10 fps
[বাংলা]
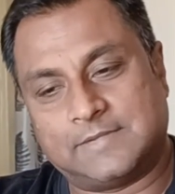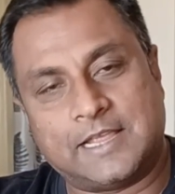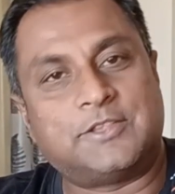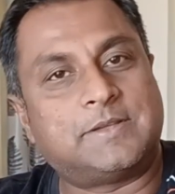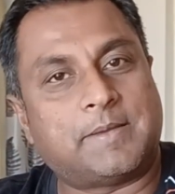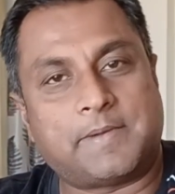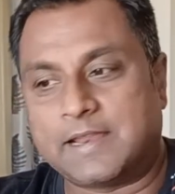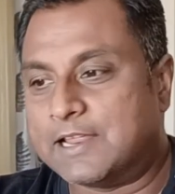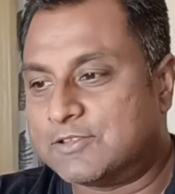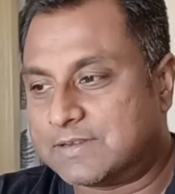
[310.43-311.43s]
এই হচ্ছে ব্যাপার
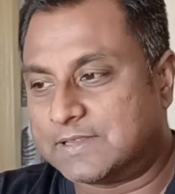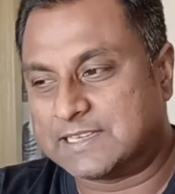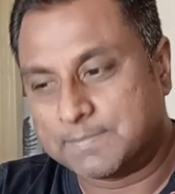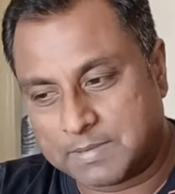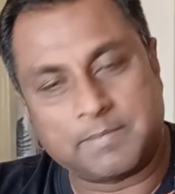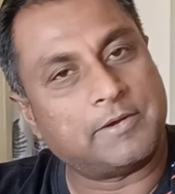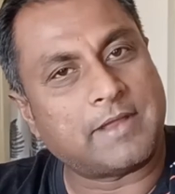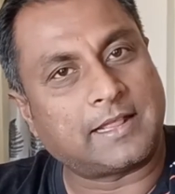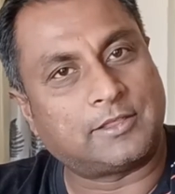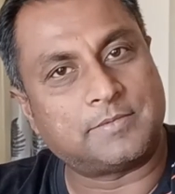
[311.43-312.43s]
এই হচ্ছে সিম্পল মেনু
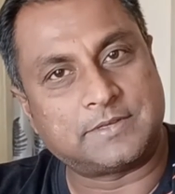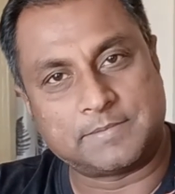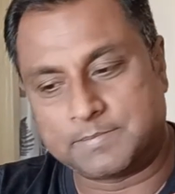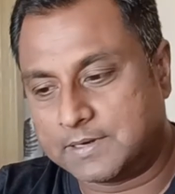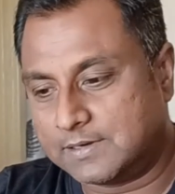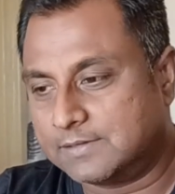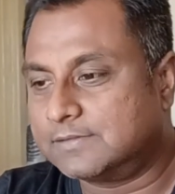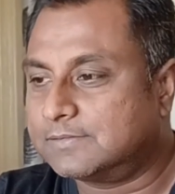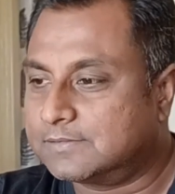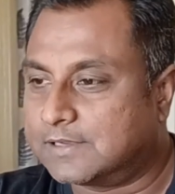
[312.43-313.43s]
একদম সিম্পল
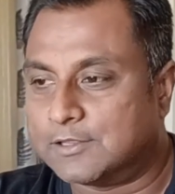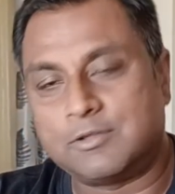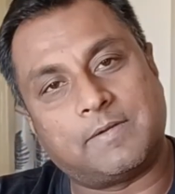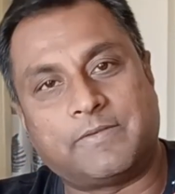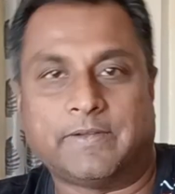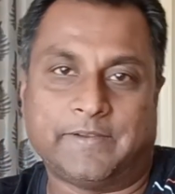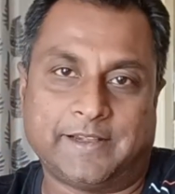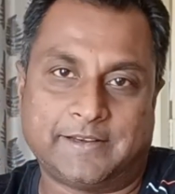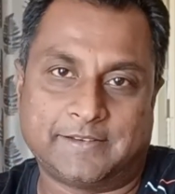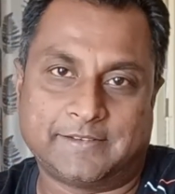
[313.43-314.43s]
কিন্তু আমার ফেভারিট